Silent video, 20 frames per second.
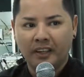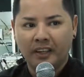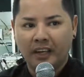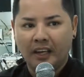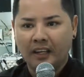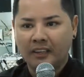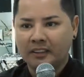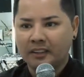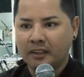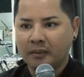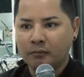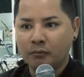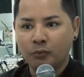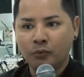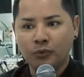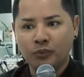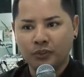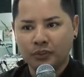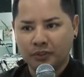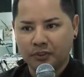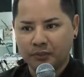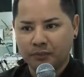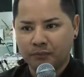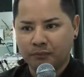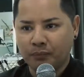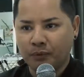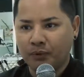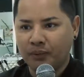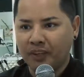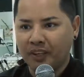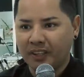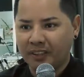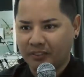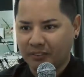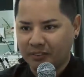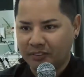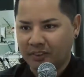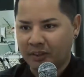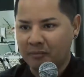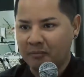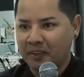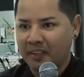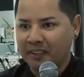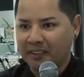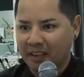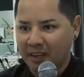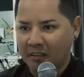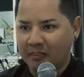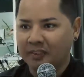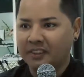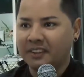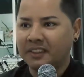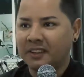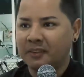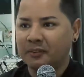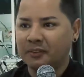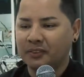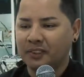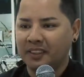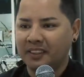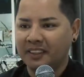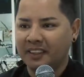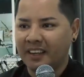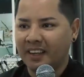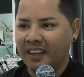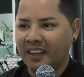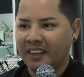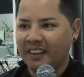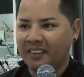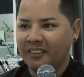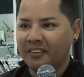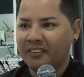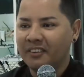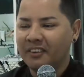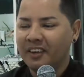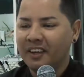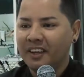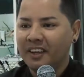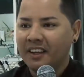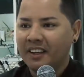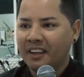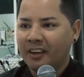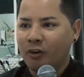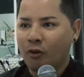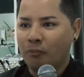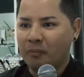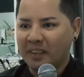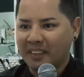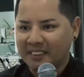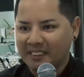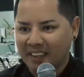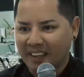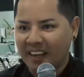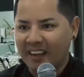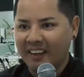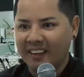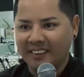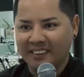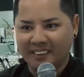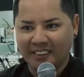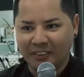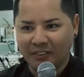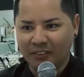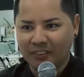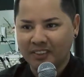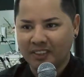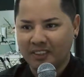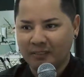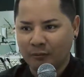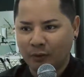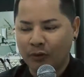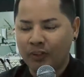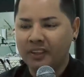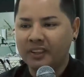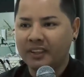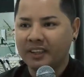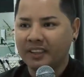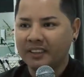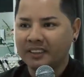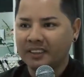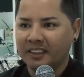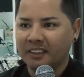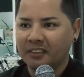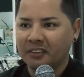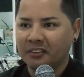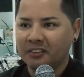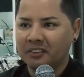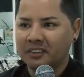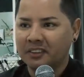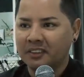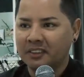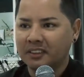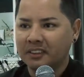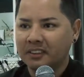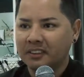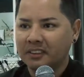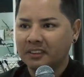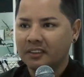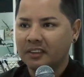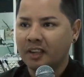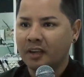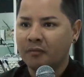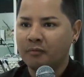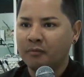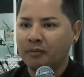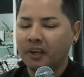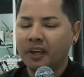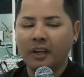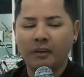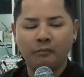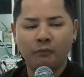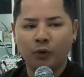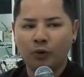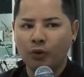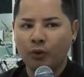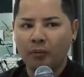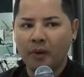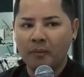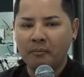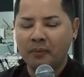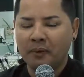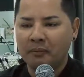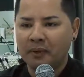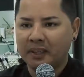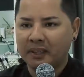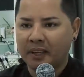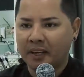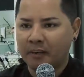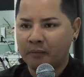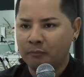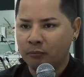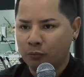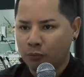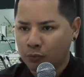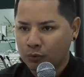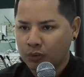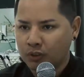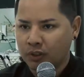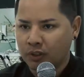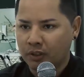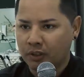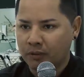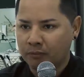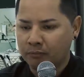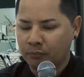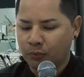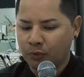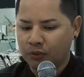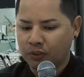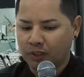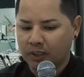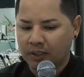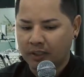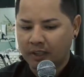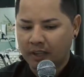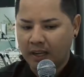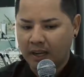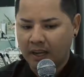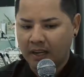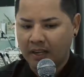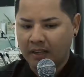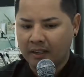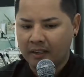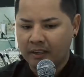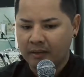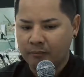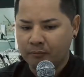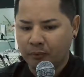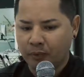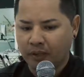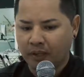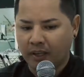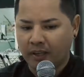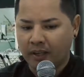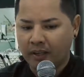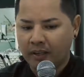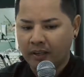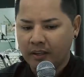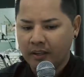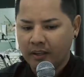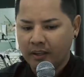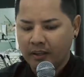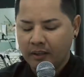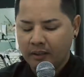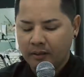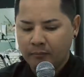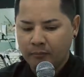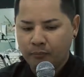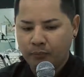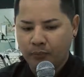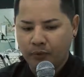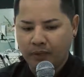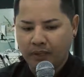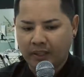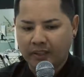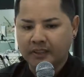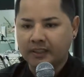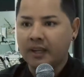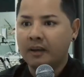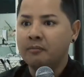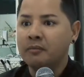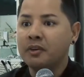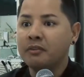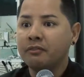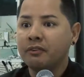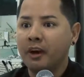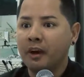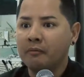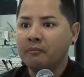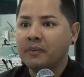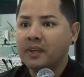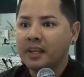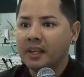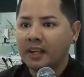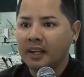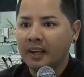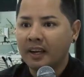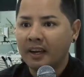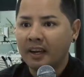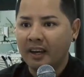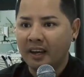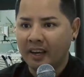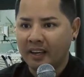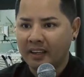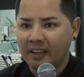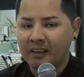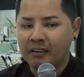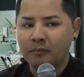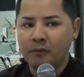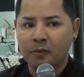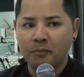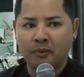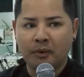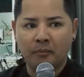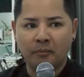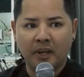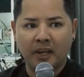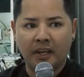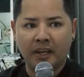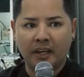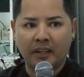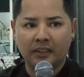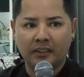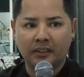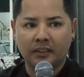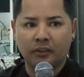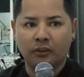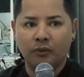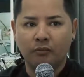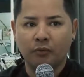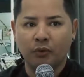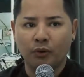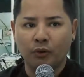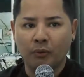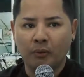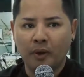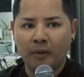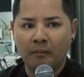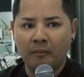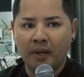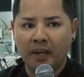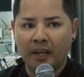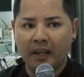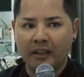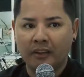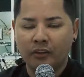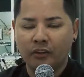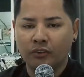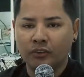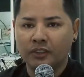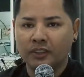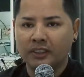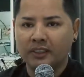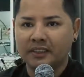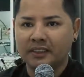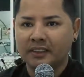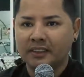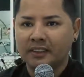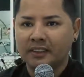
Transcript: hacer muchos proyectos también televisivos allá, ¿no? Comerciales y cosas bonitas. Entonces, eh, Moyobamba me trae mucha, mucha alegría porque, porque está mi familia ahí, mi mamá ha sido Moyobamba, entonces